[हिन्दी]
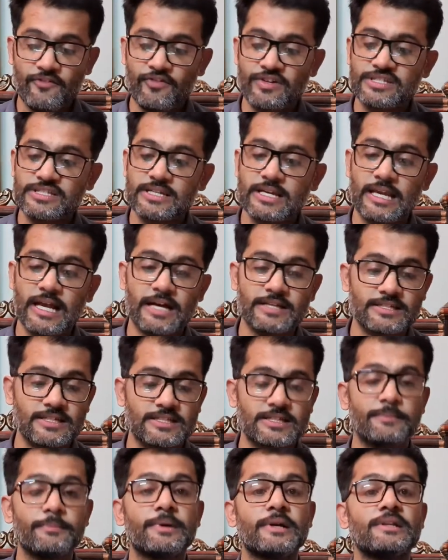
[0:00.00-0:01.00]
फर्स्ट क्लास है
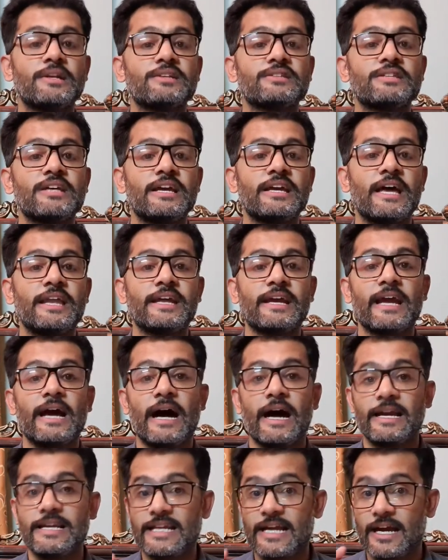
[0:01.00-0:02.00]
ज़बरदस्त है यानी कि
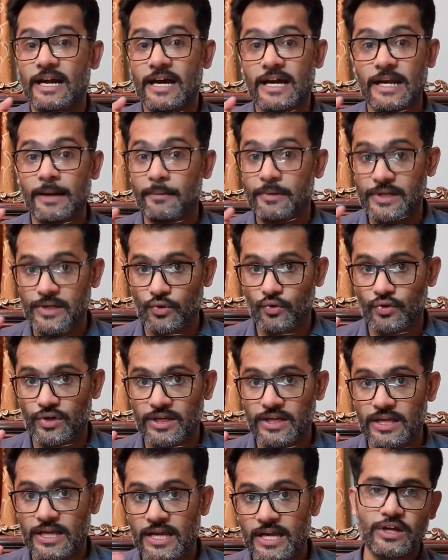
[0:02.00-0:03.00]
ये ख़राब नहीं
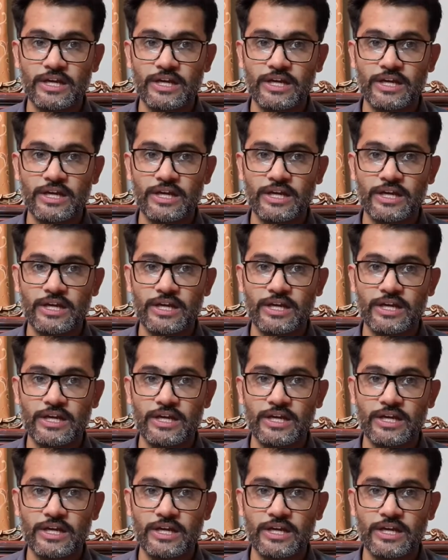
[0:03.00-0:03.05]
होगी